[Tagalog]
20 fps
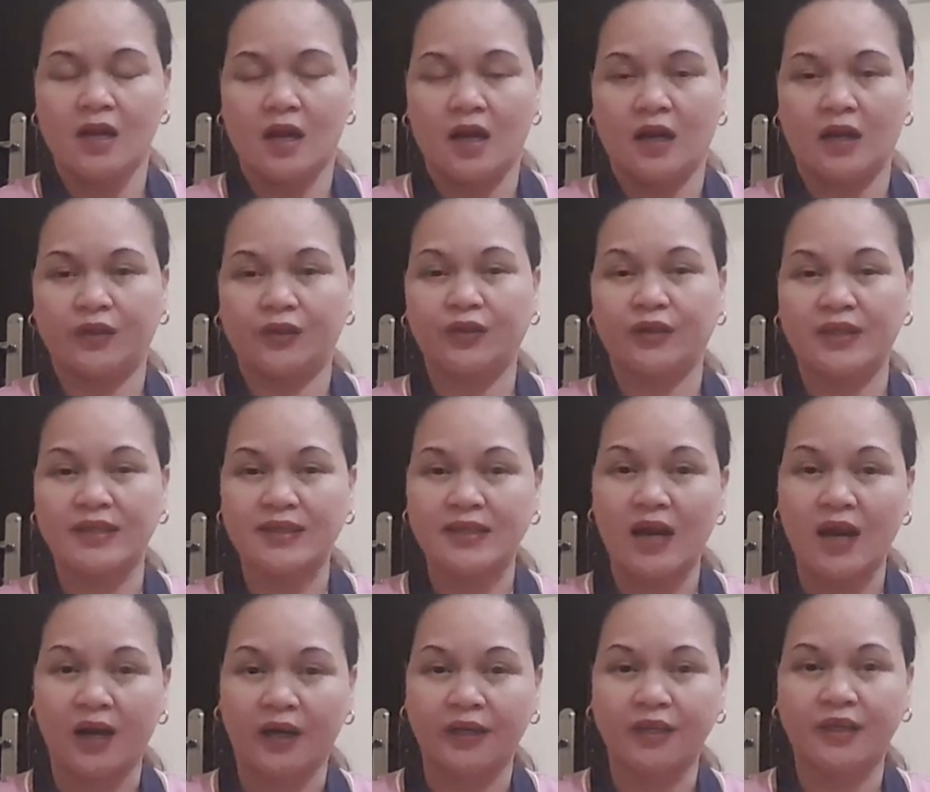uh, there is
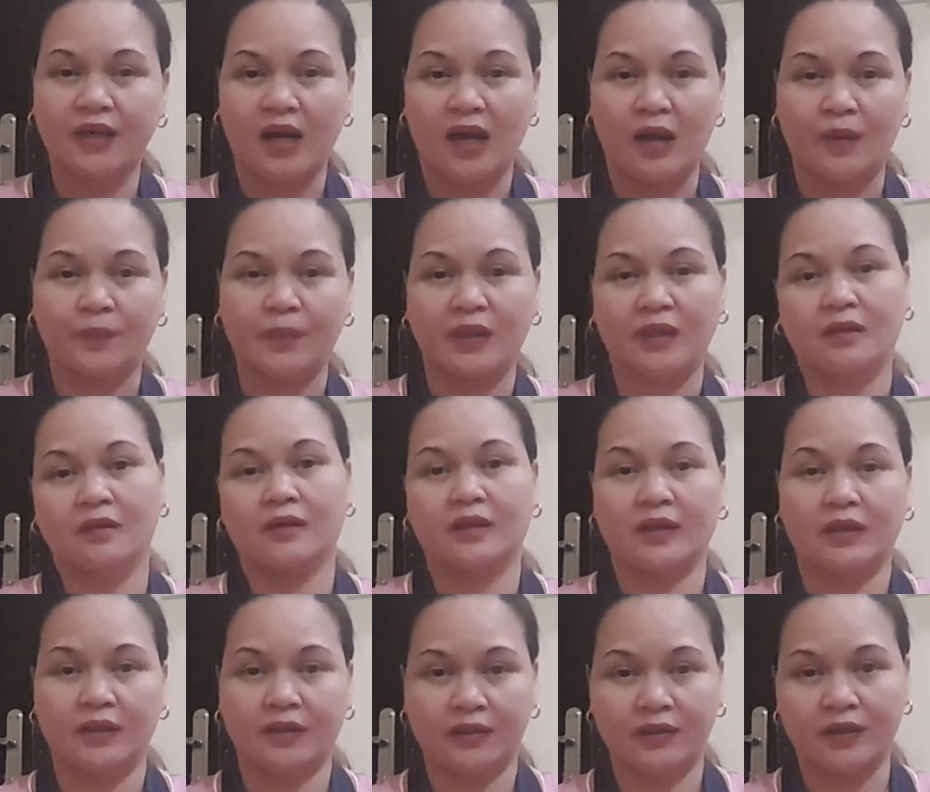hard copy there
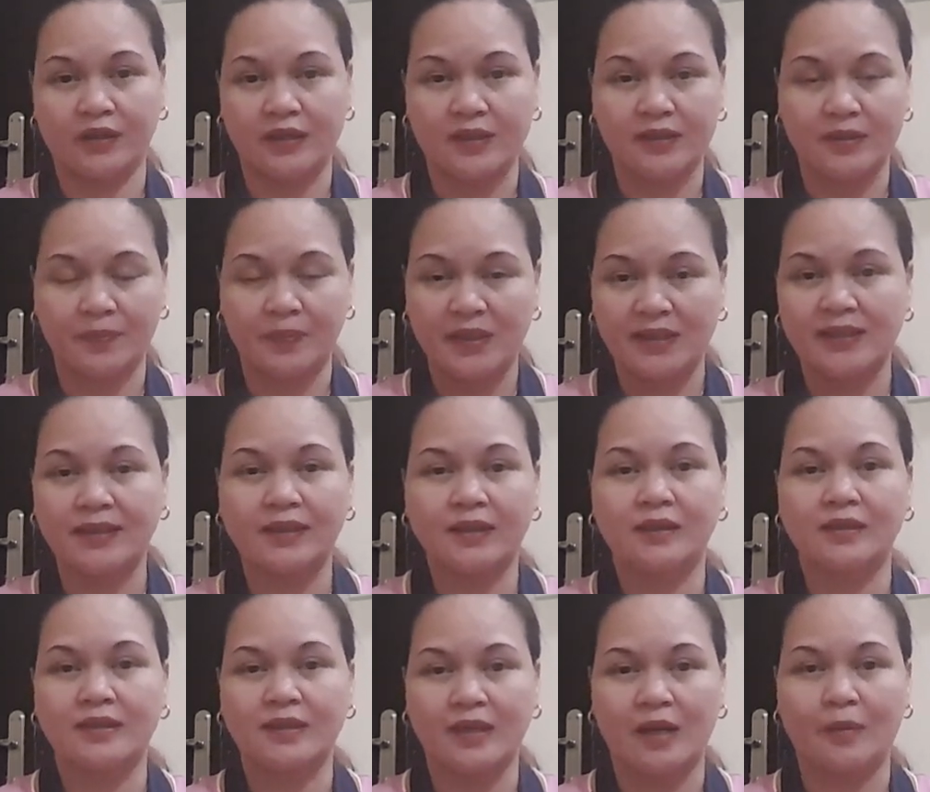there is a physical
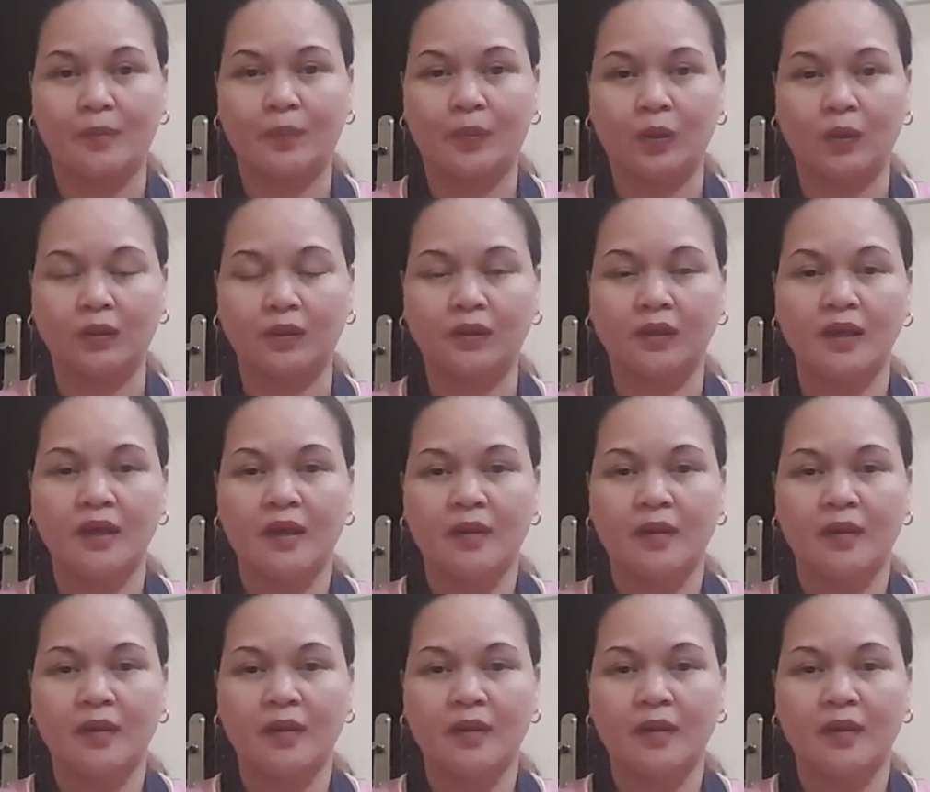sample